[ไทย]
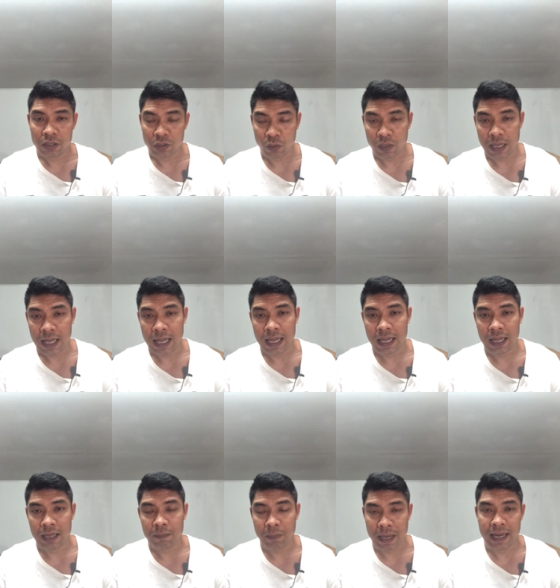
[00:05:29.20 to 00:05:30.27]
ยก
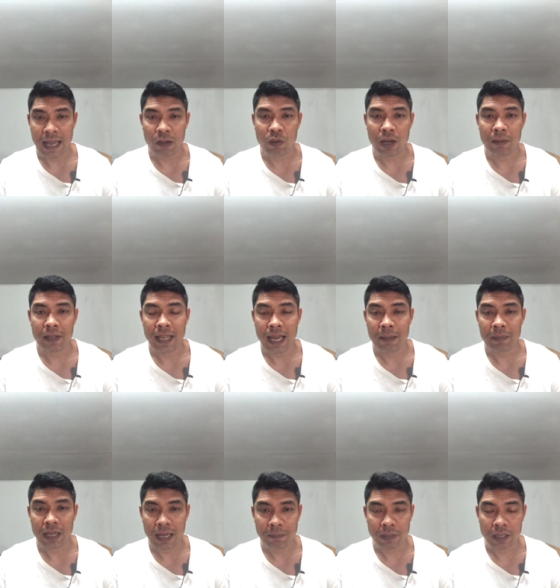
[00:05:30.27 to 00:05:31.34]
5 ไม่ละความพยายาม
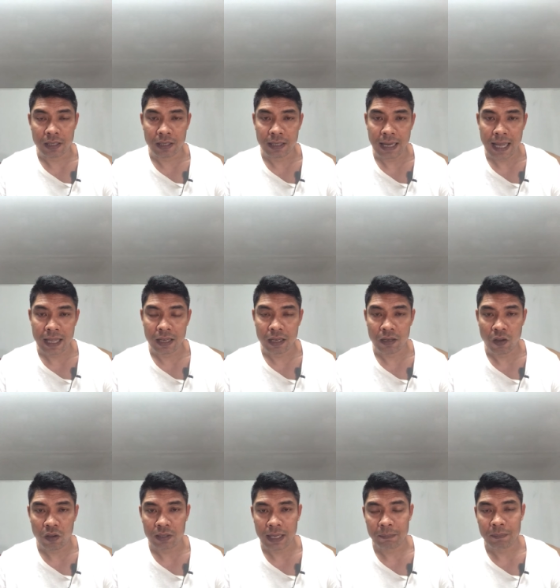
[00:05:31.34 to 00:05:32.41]
นะครับเดินไล่ล็
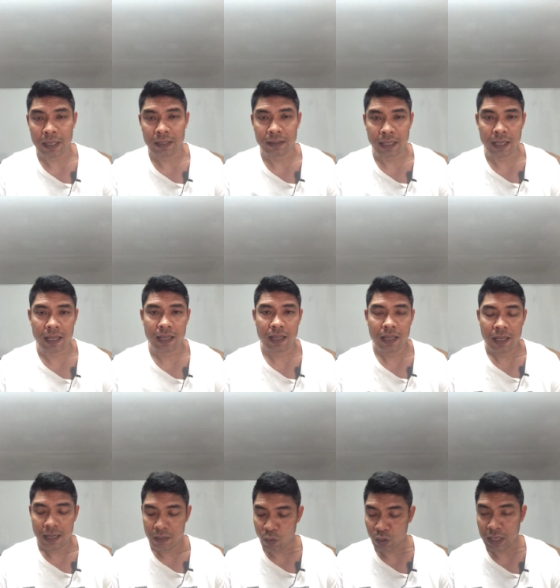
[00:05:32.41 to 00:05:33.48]
อกรัดมัดตี
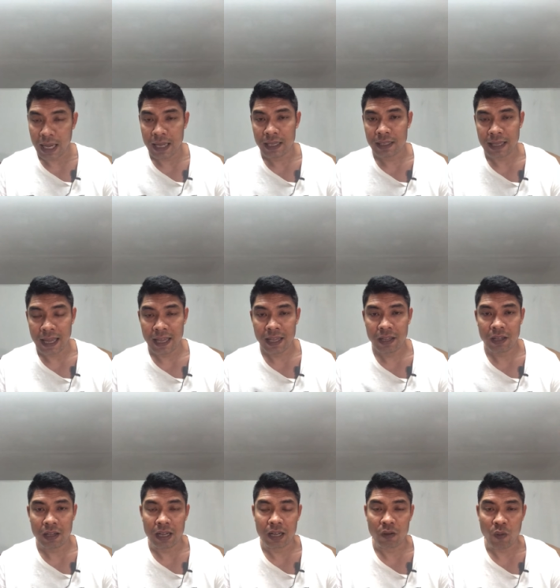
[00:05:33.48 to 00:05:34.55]
วงในใช้
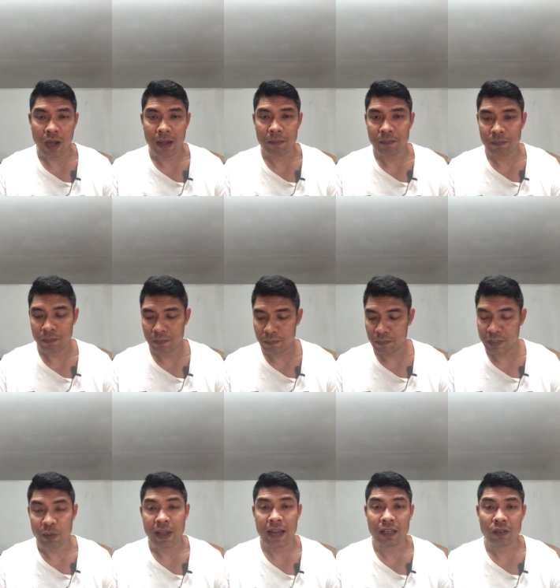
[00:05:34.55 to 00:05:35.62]
ความเหนี
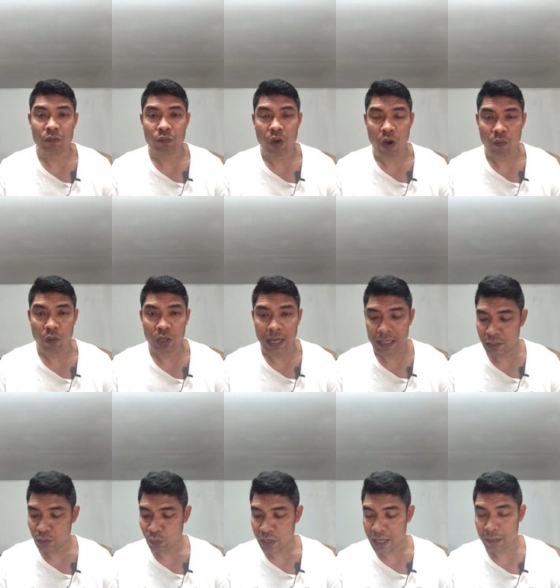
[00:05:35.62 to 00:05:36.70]
ยวแน่นของวงใน
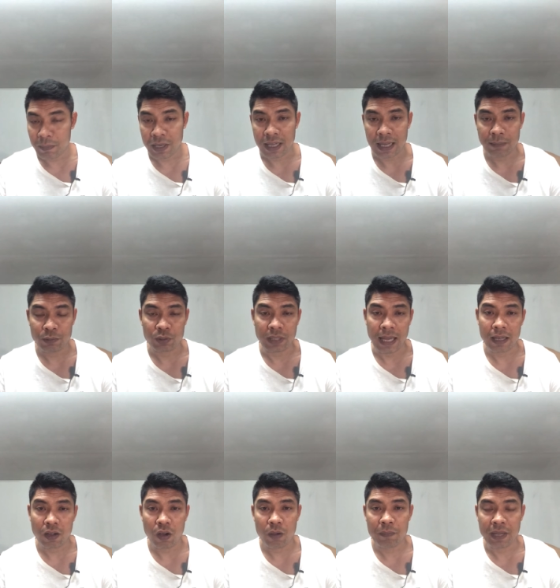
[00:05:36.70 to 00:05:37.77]
ที่ตัวเองมีนะครับ สุดท้าย
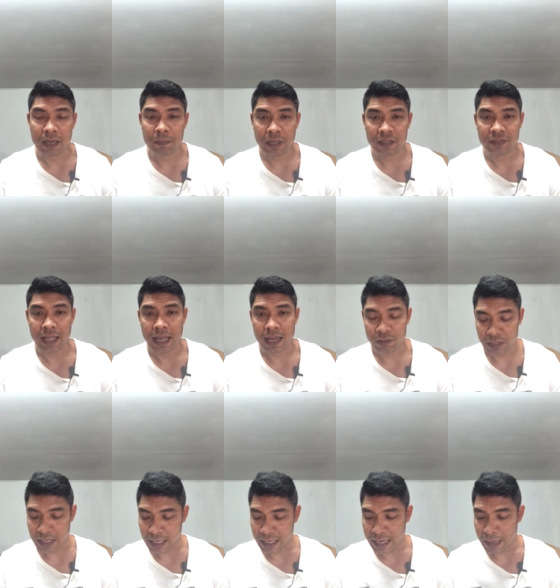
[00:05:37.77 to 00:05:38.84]
ก็เบียดพลิกแซงเอาช
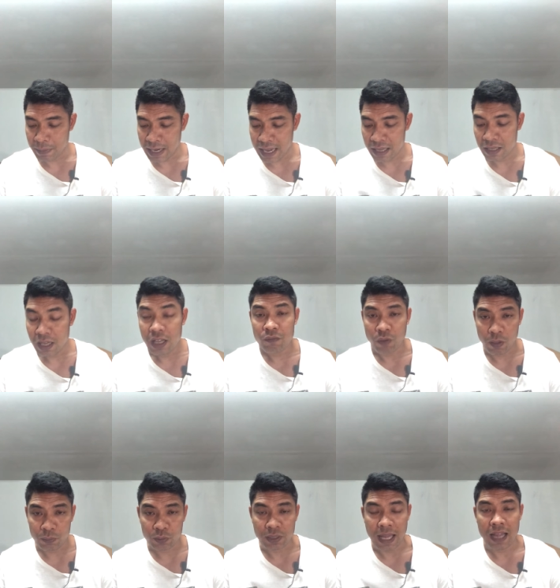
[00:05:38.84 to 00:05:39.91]
นะคะแนนมาได้ ฟอร์ม
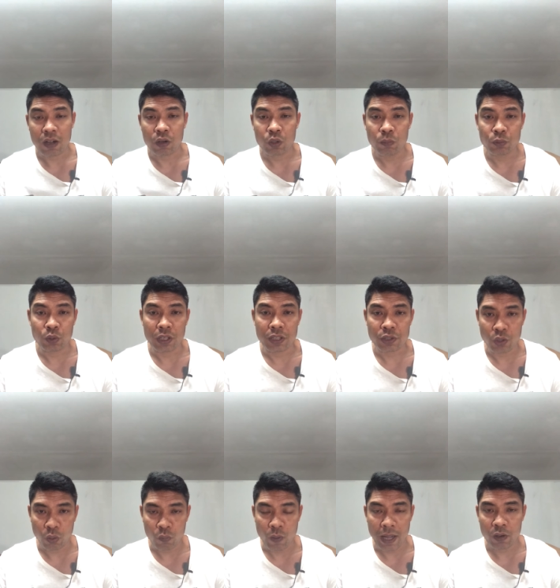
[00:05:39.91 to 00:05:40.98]
สุดท้ายของหนุ่มสุรินช
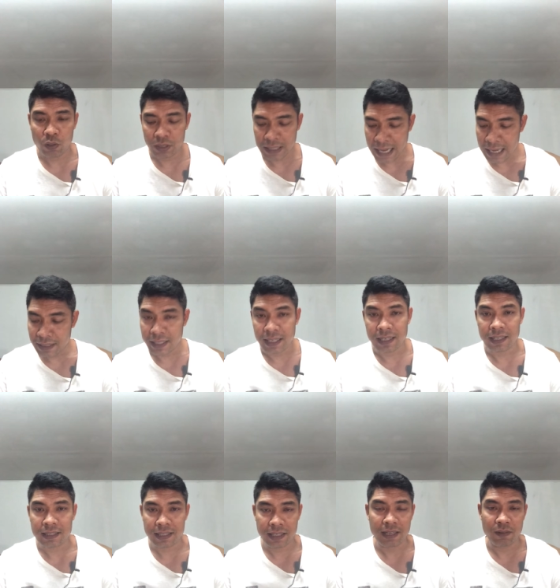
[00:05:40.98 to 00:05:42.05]
กไว้ ค่อนข้างดีเลย
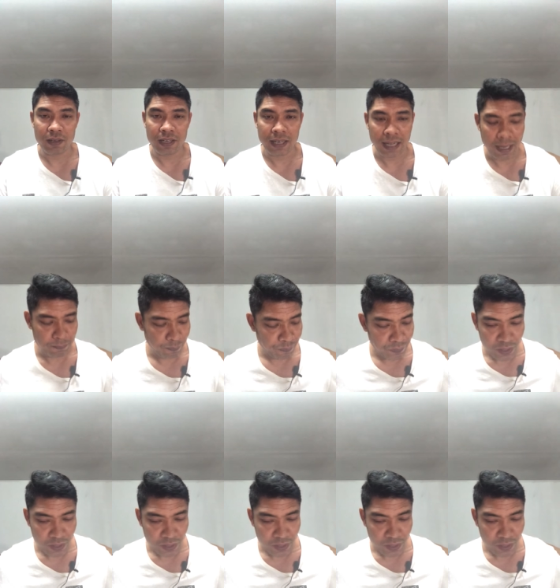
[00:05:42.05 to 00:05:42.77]
ทีเดียวเลยนะครับ